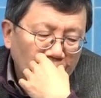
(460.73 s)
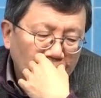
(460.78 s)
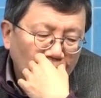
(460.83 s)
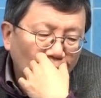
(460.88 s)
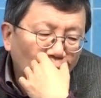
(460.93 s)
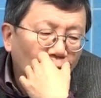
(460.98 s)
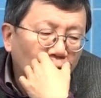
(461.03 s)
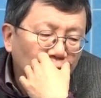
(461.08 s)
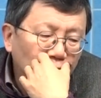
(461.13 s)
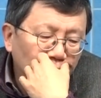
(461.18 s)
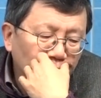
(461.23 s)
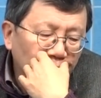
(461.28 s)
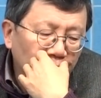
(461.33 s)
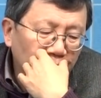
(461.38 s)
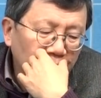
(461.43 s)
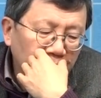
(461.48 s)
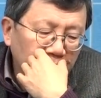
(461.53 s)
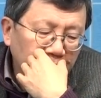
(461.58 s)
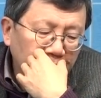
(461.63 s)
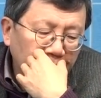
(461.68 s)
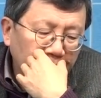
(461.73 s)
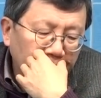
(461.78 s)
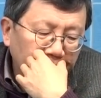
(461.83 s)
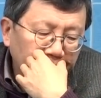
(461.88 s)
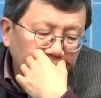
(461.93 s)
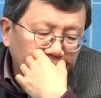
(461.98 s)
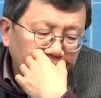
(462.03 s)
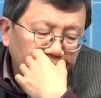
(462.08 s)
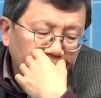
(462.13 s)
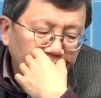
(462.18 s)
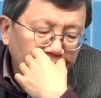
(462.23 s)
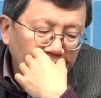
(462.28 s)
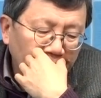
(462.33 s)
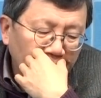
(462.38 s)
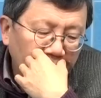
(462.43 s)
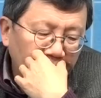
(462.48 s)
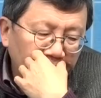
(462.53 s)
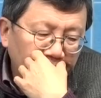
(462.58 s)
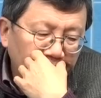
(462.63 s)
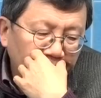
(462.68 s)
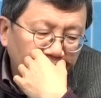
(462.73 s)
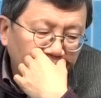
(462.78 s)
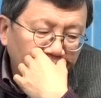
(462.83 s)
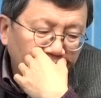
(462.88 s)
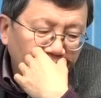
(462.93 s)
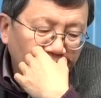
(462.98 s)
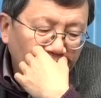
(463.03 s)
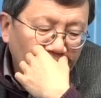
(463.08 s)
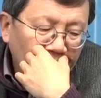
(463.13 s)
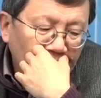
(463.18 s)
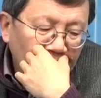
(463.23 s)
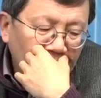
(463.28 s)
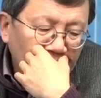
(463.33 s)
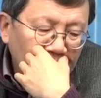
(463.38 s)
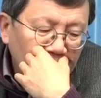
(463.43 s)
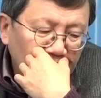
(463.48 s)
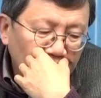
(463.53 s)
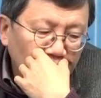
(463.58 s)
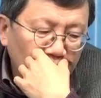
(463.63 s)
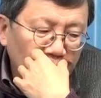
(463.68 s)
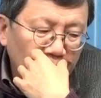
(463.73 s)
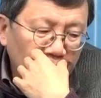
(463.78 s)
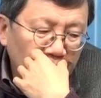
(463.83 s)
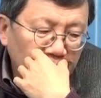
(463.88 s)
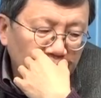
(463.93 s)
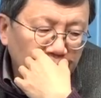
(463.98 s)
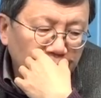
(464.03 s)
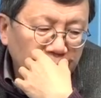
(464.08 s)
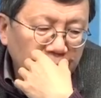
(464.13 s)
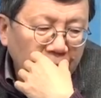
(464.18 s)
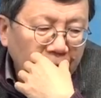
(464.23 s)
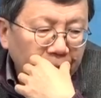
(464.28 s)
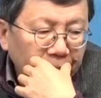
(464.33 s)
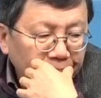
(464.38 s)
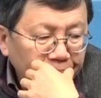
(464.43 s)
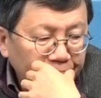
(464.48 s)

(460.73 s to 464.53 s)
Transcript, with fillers: 뭐가 숨겨져 있냐. 네, 숨겨져 있습니다.